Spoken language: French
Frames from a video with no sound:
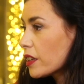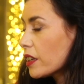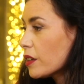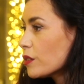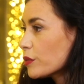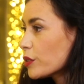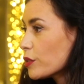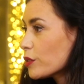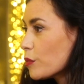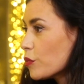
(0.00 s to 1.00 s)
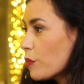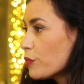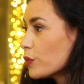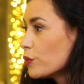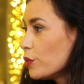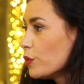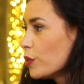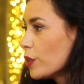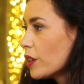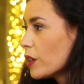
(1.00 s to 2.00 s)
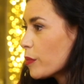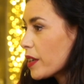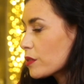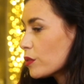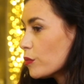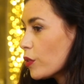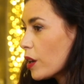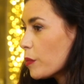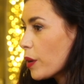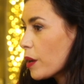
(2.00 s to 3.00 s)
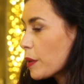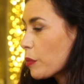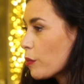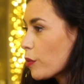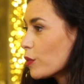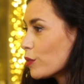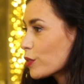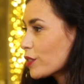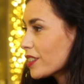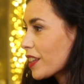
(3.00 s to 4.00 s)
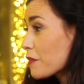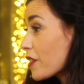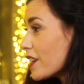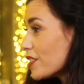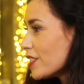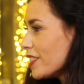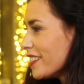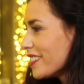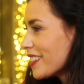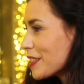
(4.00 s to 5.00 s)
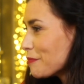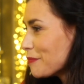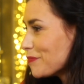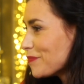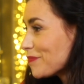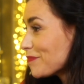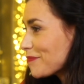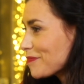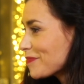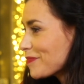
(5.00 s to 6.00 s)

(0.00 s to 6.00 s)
ait confiance en moi pour deux parce que mon rapport à ma propre confiance est très fragile il